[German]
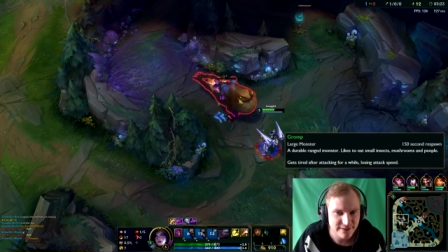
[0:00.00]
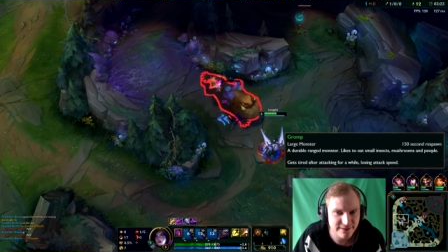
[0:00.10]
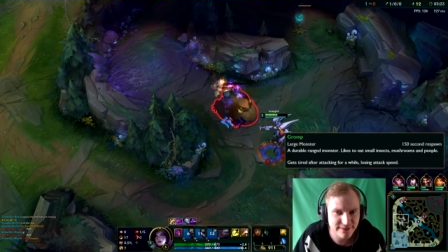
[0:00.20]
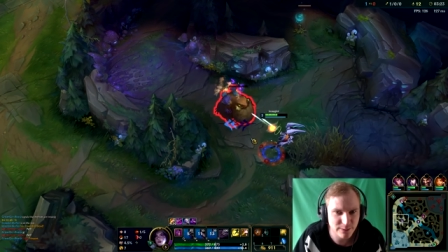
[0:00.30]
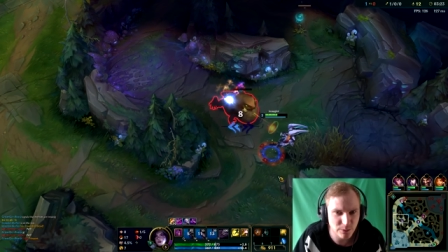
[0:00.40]

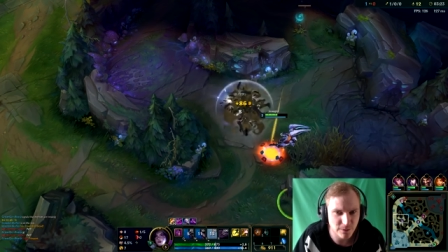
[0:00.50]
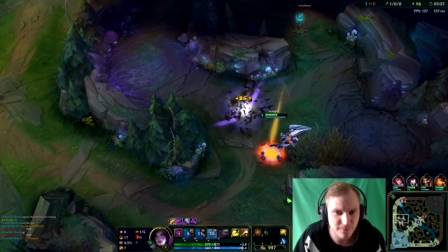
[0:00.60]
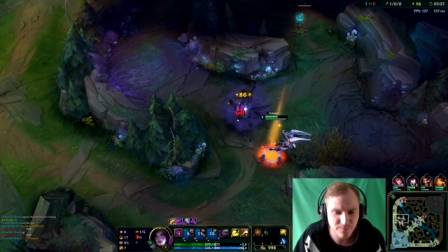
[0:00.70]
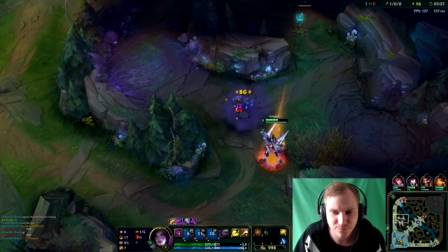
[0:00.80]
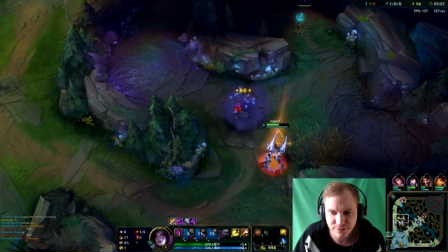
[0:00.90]
So.
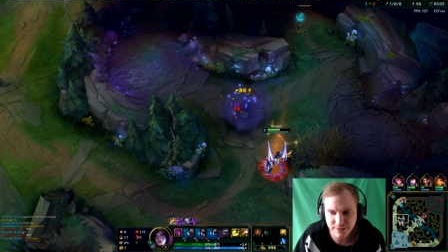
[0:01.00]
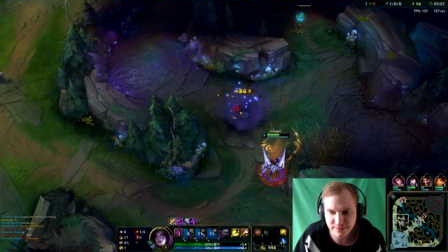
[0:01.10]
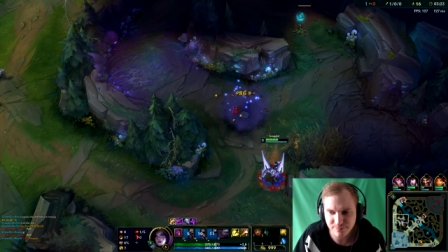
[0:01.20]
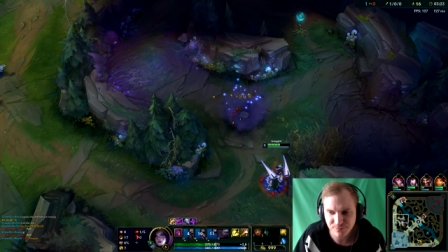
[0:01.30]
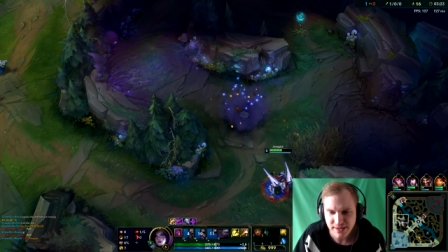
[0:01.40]

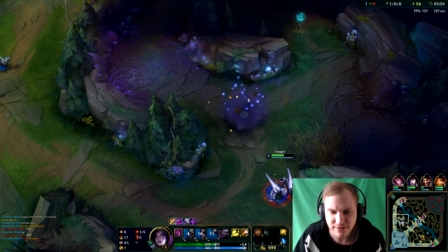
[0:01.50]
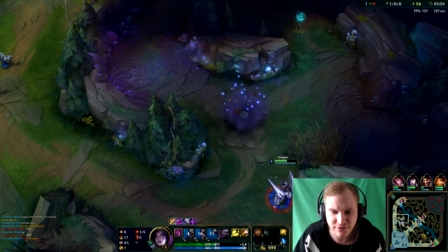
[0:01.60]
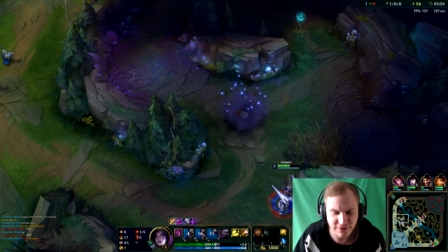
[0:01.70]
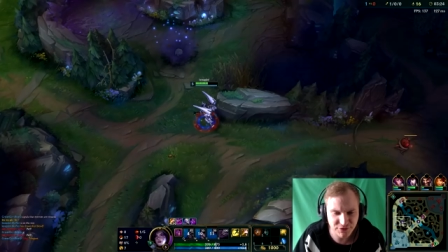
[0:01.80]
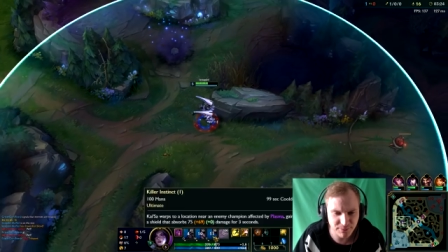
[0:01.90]
Ja.
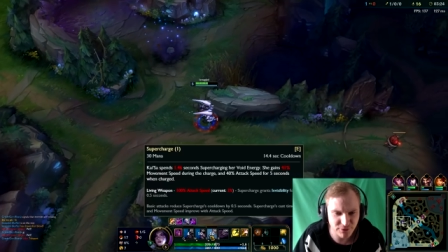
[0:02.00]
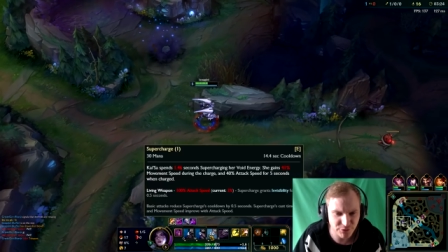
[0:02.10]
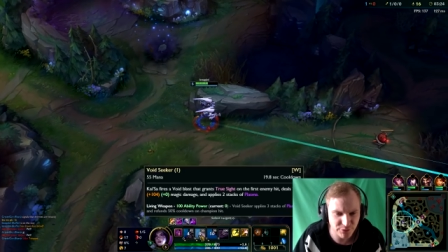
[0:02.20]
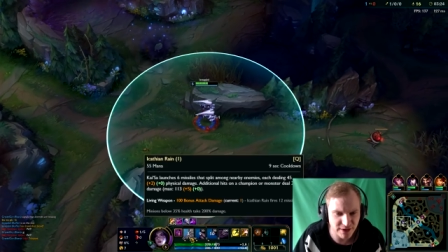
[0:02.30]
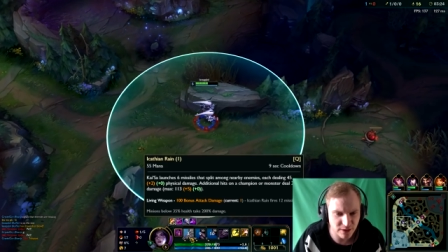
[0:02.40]
So, was gibt's noch
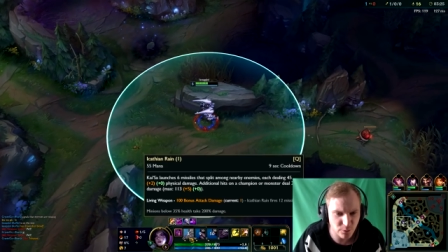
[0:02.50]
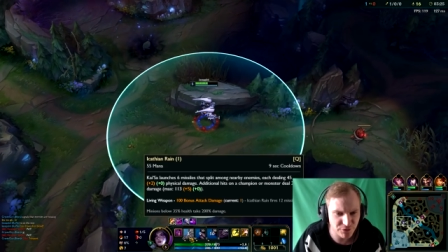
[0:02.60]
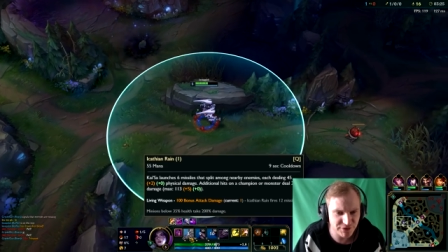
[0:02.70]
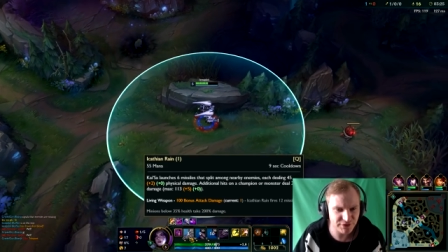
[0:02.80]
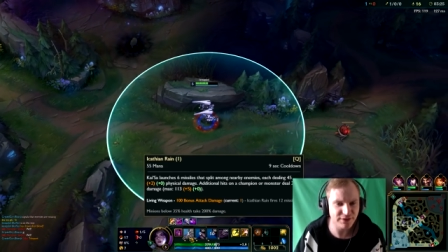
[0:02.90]
zu sagen?
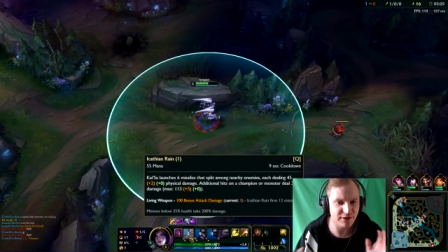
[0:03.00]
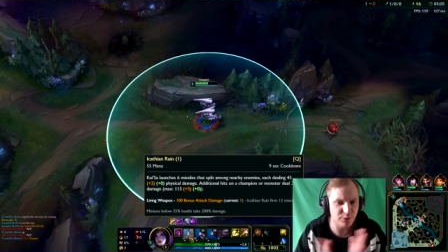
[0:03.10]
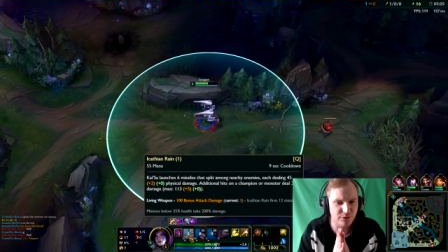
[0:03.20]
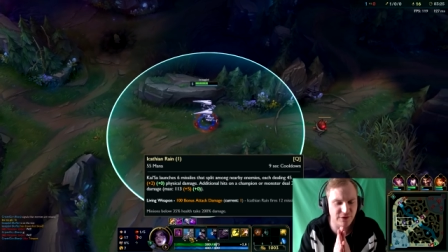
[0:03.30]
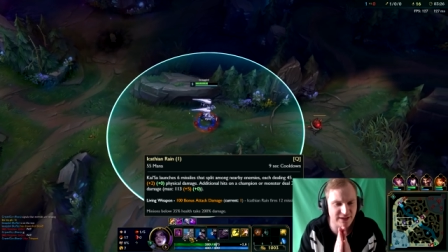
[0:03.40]
Grundsätzlich
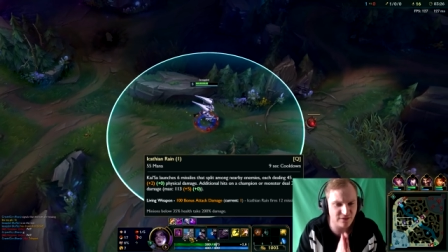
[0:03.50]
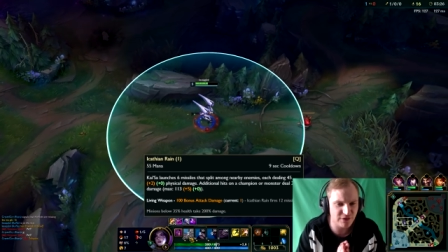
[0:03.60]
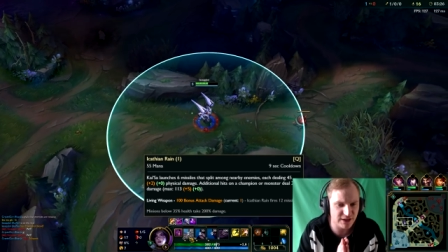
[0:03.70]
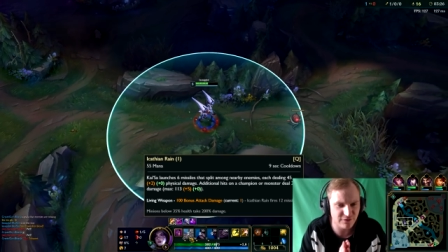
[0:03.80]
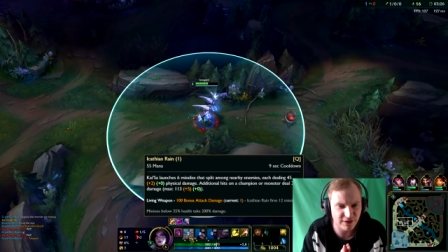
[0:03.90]
natürlich, welchen
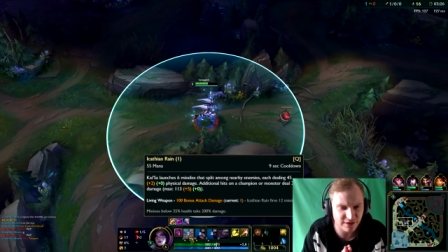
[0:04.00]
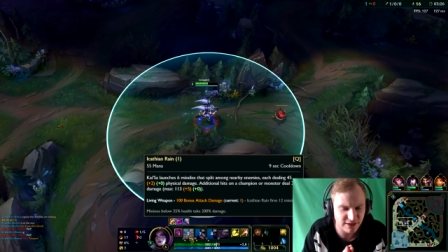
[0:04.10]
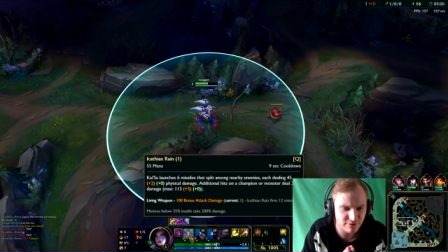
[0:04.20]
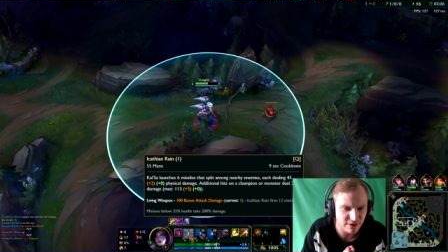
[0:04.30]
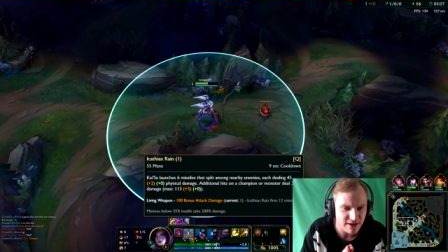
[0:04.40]
Weg gehen wir?